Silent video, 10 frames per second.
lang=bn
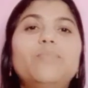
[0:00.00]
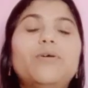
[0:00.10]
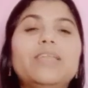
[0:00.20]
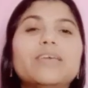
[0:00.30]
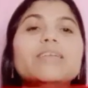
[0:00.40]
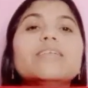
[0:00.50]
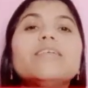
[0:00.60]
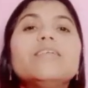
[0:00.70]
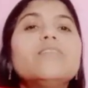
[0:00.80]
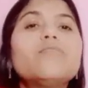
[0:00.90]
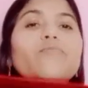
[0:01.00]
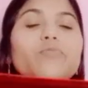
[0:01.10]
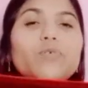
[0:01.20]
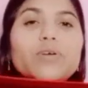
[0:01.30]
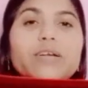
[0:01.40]
বলে
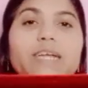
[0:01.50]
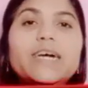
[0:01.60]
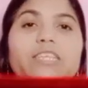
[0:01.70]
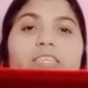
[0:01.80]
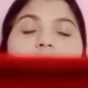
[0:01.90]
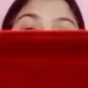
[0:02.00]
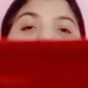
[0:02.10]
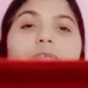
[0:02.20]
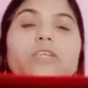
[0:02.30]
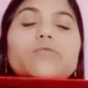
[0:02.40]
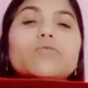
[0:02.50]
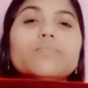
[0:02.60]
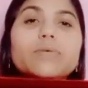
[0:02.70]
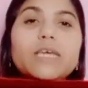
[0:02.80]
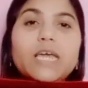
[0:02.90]
ফ্লোর টাচ যেমন সেরকম
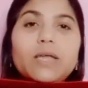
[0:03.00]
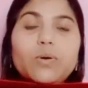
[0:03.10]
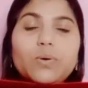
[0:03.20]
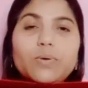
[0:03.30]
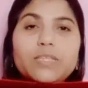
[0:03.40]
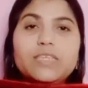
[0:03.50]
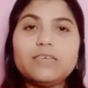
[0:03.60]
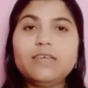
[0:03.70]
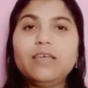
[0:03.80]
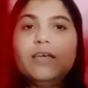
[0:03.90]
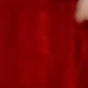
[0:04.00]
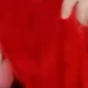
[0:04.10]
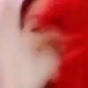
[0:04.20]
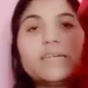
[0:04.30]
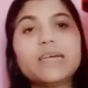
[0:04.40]
ঘেরও রয়েছে
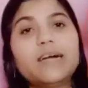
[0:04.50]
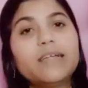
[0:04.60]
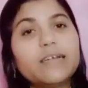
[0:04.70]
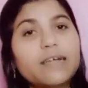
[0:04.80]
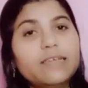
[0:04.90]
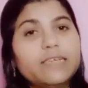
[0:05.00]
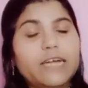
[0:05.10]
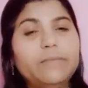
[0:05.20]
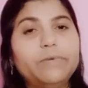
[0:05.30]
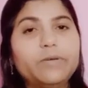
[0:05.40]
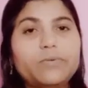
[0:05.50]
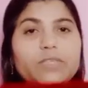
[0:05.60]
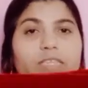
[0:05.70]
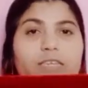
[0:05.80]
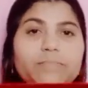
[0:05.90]
অনেকটা আনারকালি টাইপের
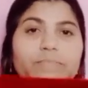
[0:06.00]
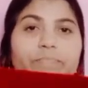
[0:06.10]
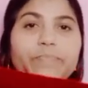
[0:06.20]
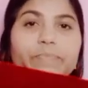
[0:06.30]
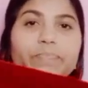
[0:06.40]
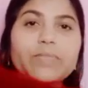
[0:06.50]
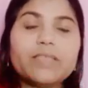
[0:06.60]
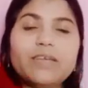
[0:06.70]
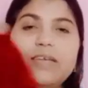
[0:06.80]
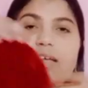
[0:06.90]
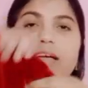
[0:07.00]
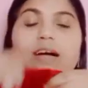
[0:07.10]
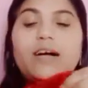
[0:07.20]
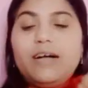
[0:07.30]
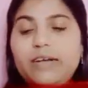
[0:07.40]
রয়েছে
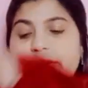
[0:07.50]
আর